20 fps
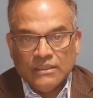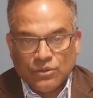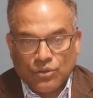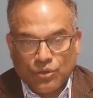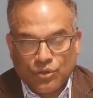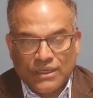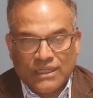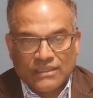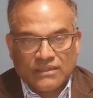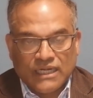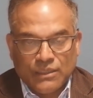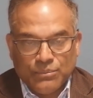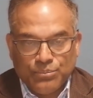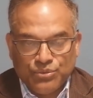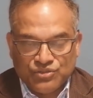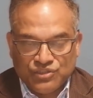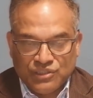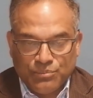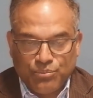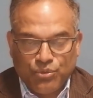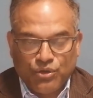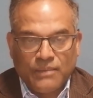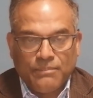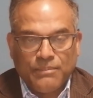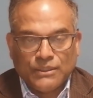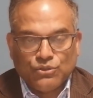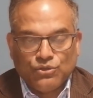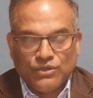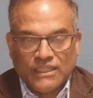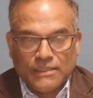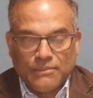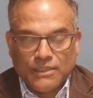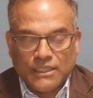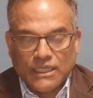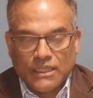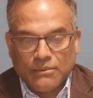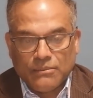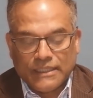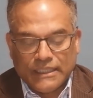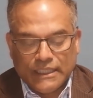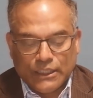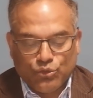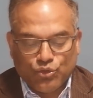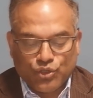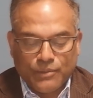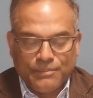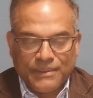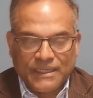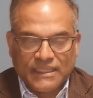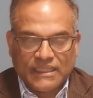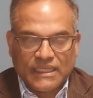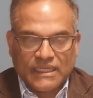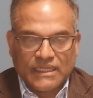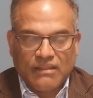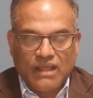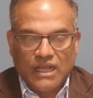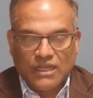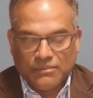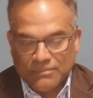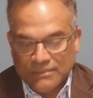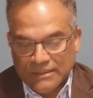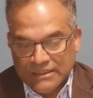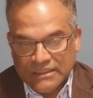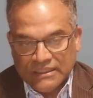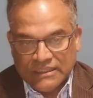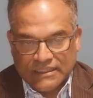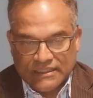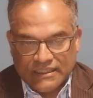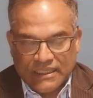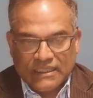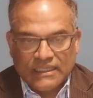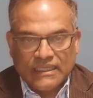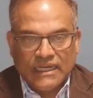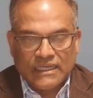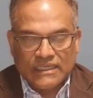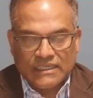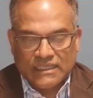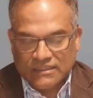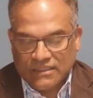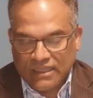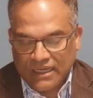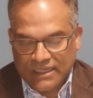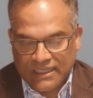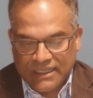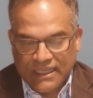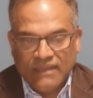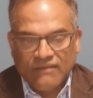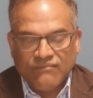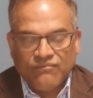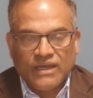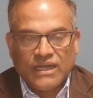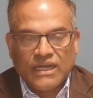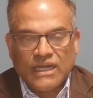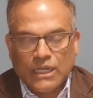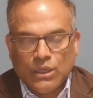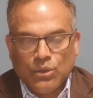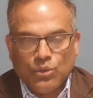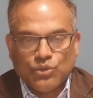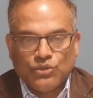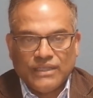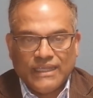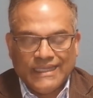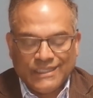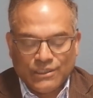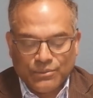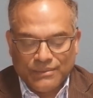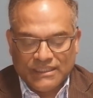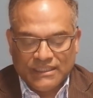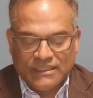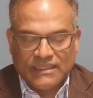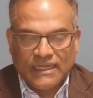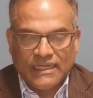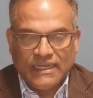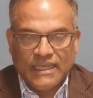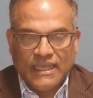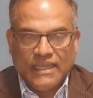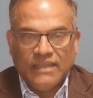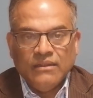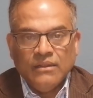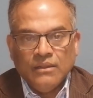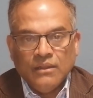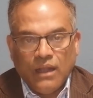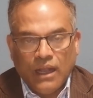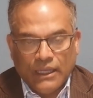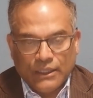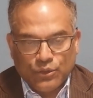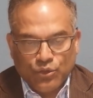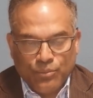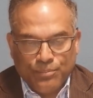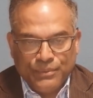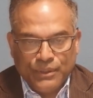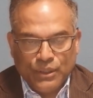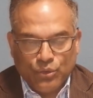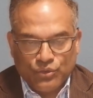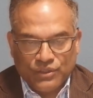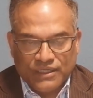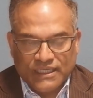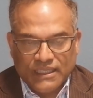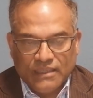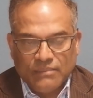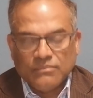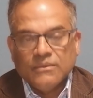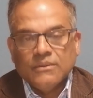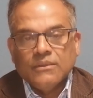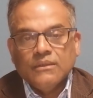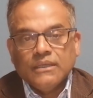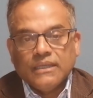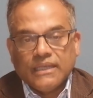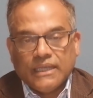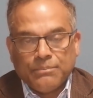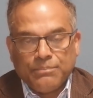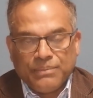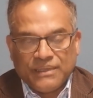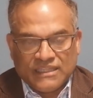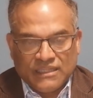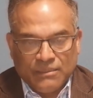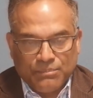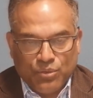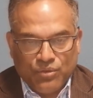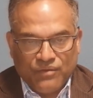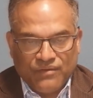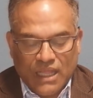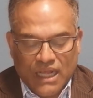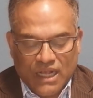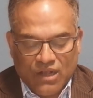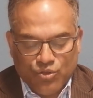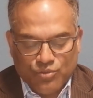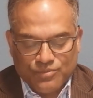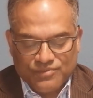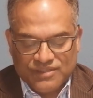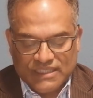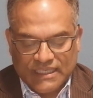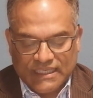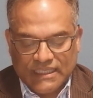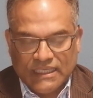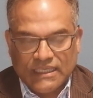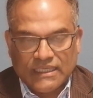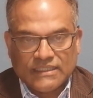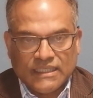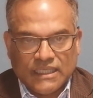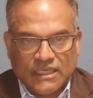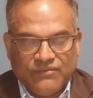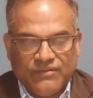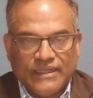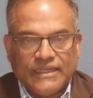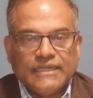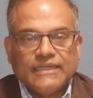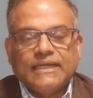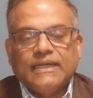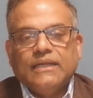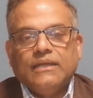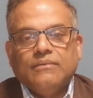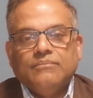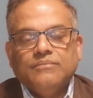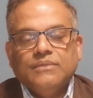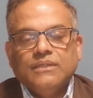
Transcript: கொரோனா தடுப்பூசி போடப்பட்டுள்ளது என்றதும் இங்கே குறிப்பிடத்தக்கதாகும் இதன் காரணத்தாலேயே இவ்வாறான ஒரு ஏற்றுமதி தடையை ஐரோப்பிய ஒன்றியம் ஏற்படுத்தப் போவதாகவும் செய்திகள் தெரிவிக்கின்றன